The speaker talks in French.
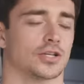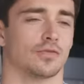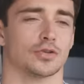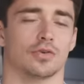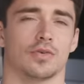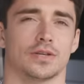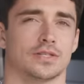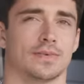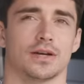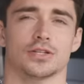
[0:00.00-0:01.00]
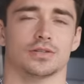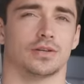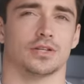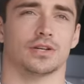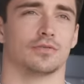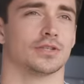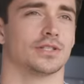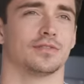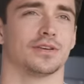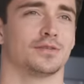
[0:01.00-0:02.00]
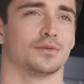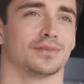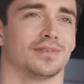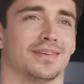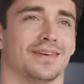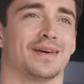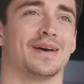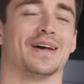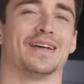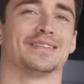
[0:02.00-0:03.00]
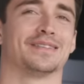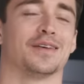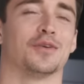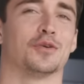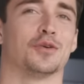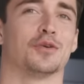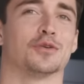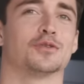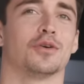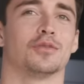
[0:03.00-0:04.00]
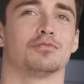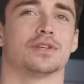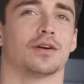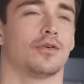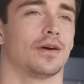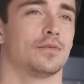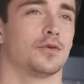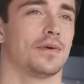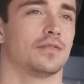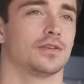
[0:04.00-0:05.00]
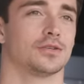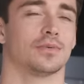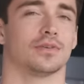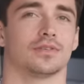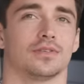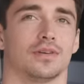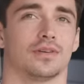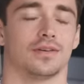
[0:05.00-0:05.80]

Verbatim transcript: À chaque fois que je revois les images, à chaque fois j'ai des frissons. C'est le, jour le plus incroyable de ma vie, je pense.